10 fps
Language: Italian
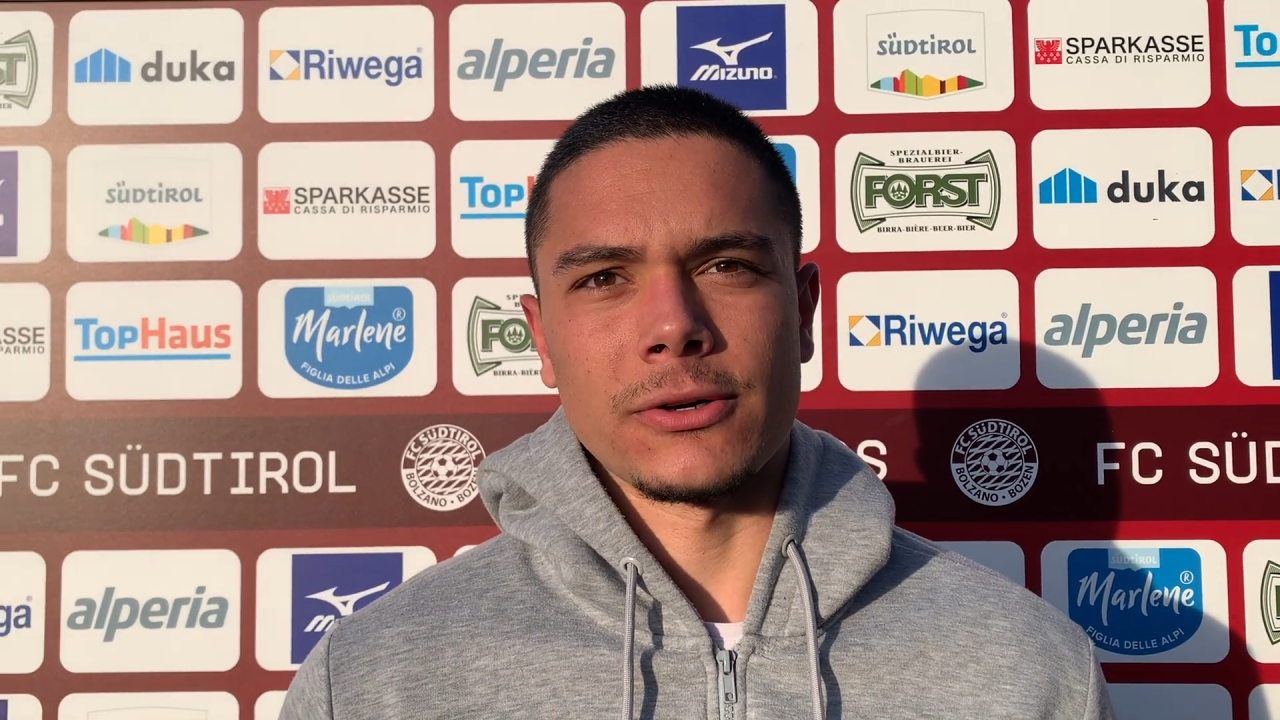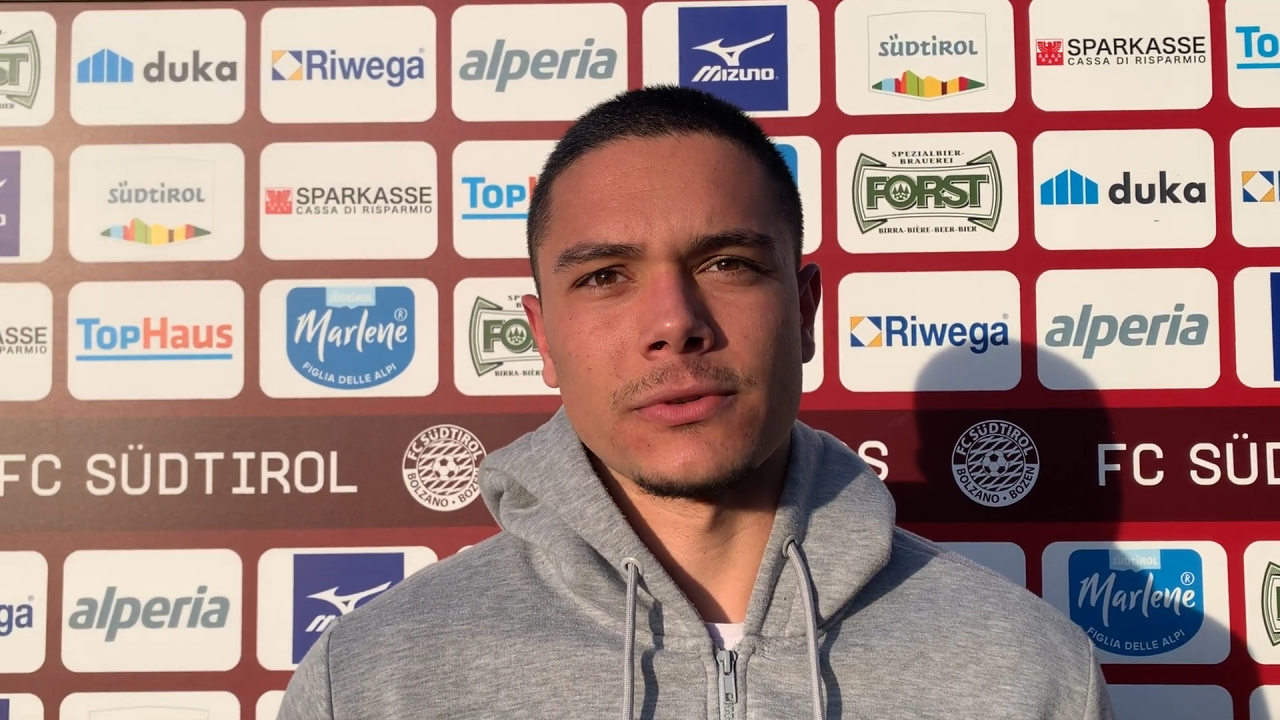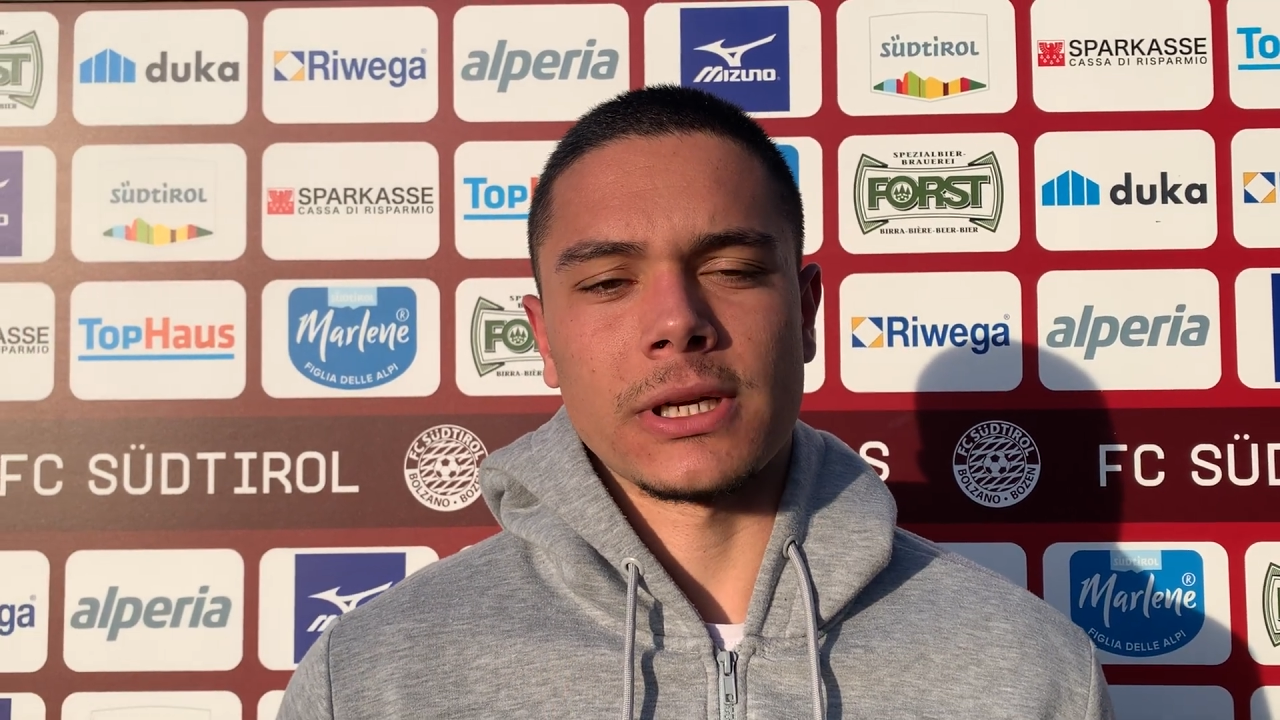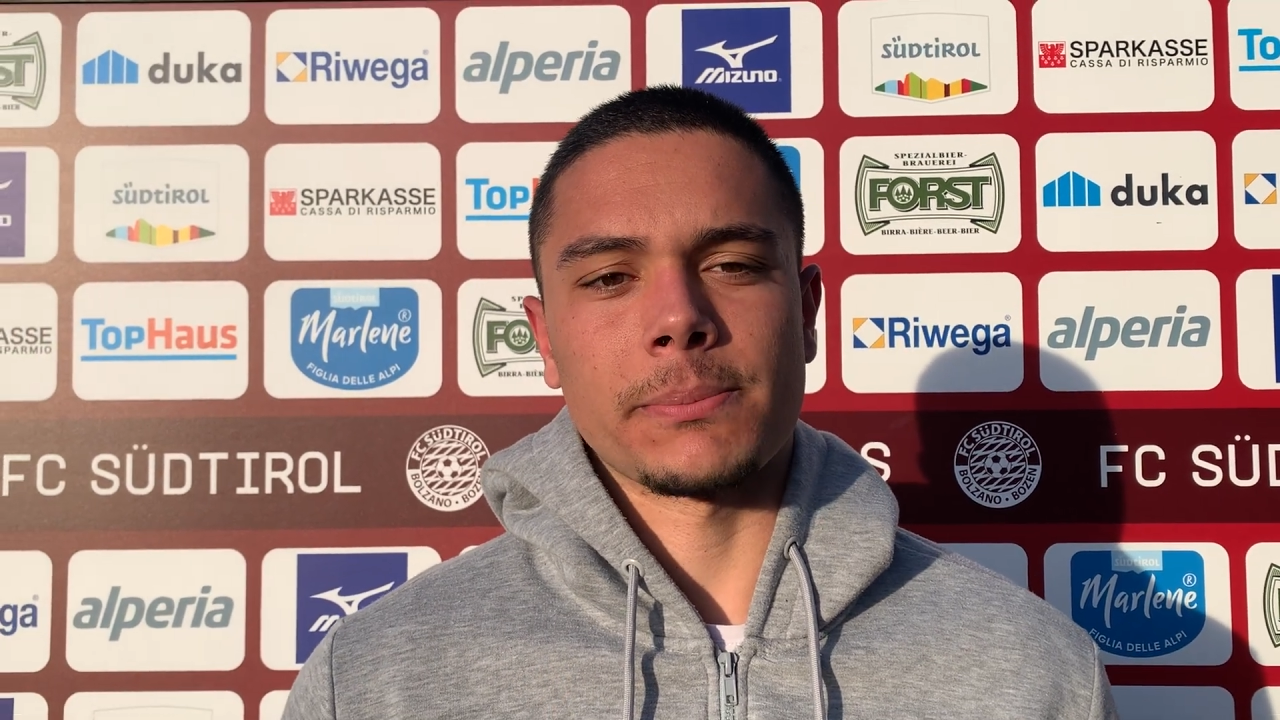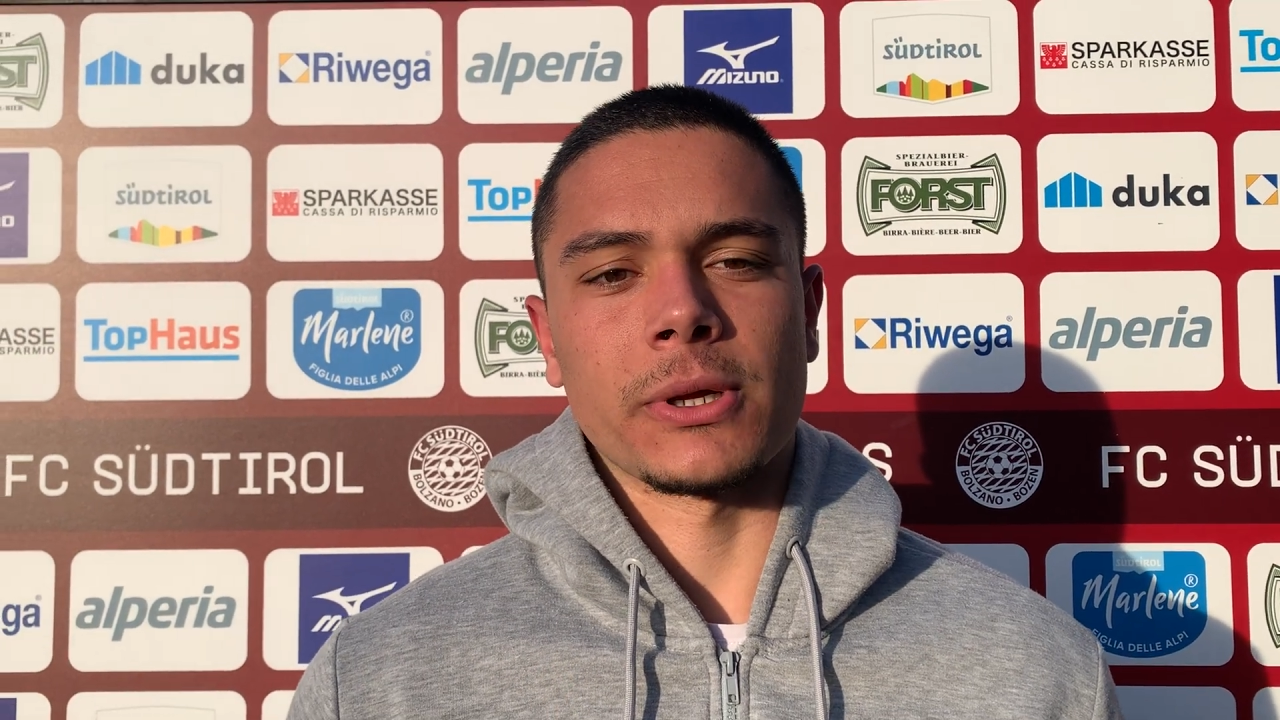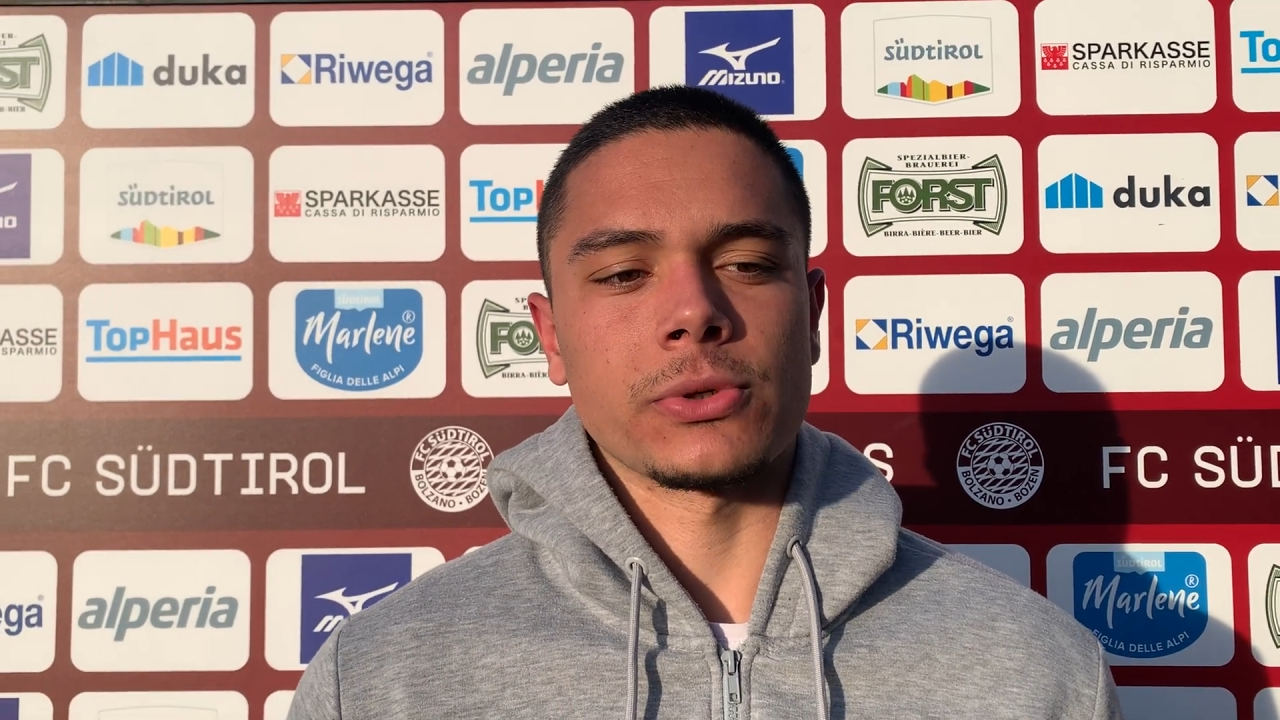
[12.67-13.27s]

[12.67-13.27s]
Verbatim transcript: ovvio che per